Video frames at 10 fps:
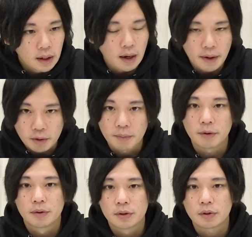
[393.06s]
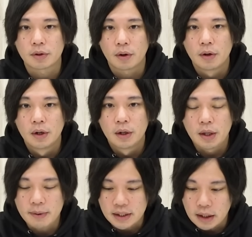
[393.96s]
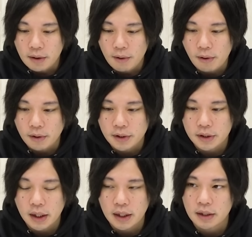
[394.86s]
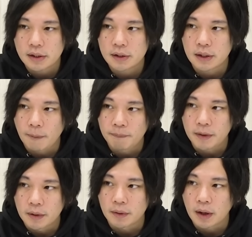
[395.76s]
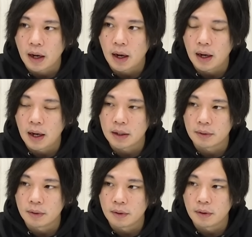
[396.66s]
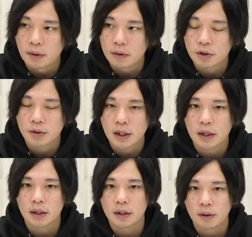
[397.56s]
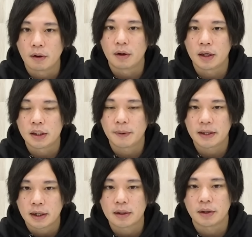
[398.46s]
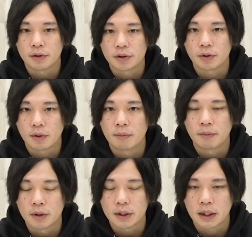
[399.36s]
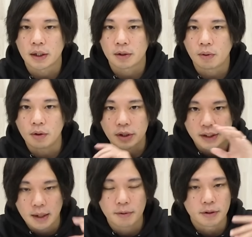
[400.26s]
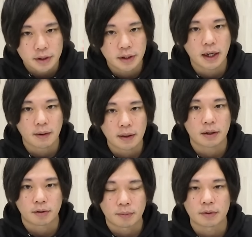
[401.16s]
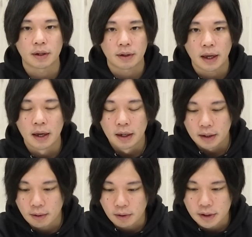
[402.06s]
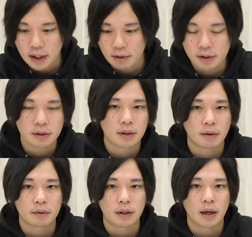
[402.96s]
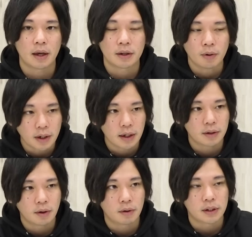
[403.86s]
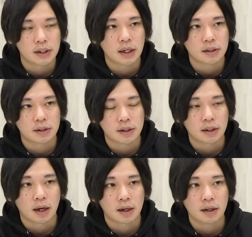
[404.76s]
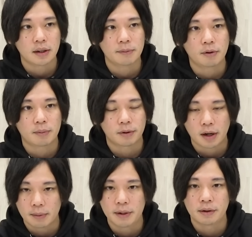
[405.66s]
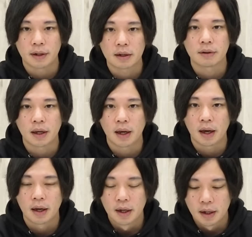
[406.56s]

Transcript: 変わると思うそろそろ今3方向追貫通弾っていうのが、あのー、星5制限での一番光ってる友情コンボってなんだけど、この時代も移り変わっていくと思うんだよね。で、この時代を作ったのって、去年の1月に出たガンダムコラボの神優なので、